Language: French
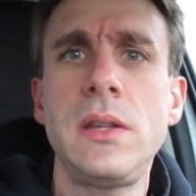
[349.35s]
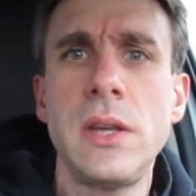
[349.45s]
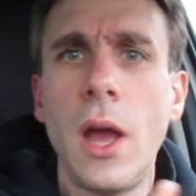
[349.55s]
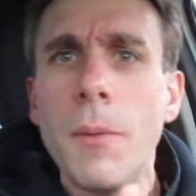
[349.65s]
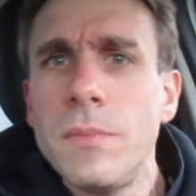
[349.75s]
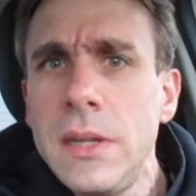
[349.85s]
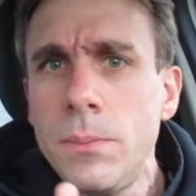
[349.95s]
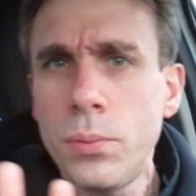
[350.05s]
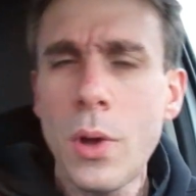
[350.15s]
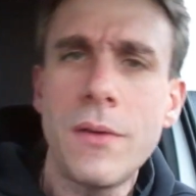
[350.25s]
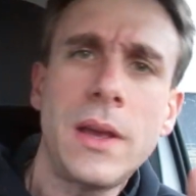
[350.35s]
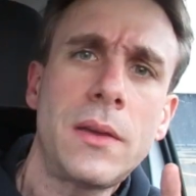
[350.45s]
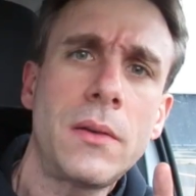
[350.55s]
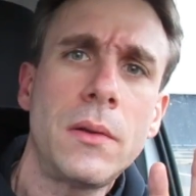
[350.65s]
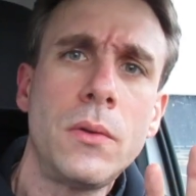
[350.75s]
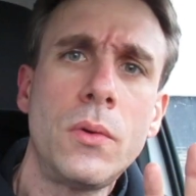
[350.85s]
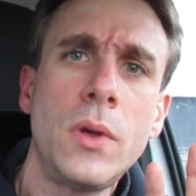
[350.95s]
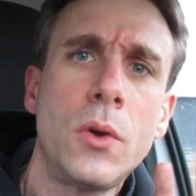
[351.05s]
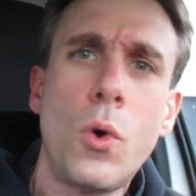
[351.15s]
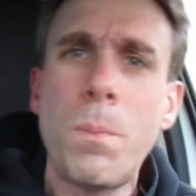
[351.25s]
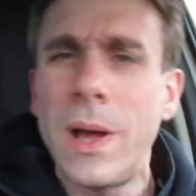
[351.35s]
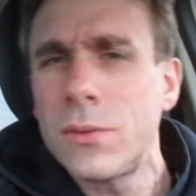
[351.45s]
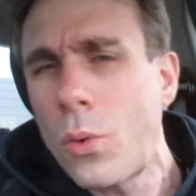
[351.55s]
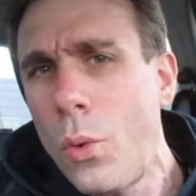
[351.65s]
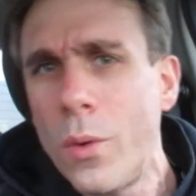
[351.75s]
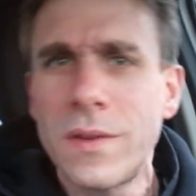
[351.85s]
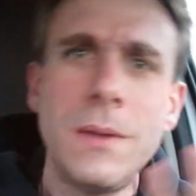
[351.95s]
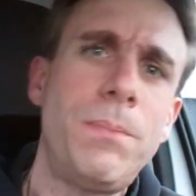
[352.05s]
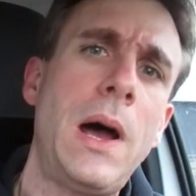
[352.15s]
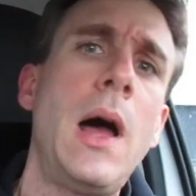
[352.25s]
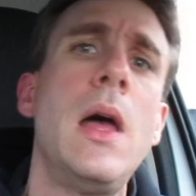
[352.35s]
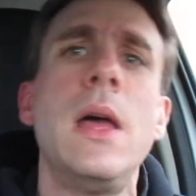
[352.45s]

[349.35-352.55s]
qui est un petit peu avec euh, nos héros, pas trop, on sait pas.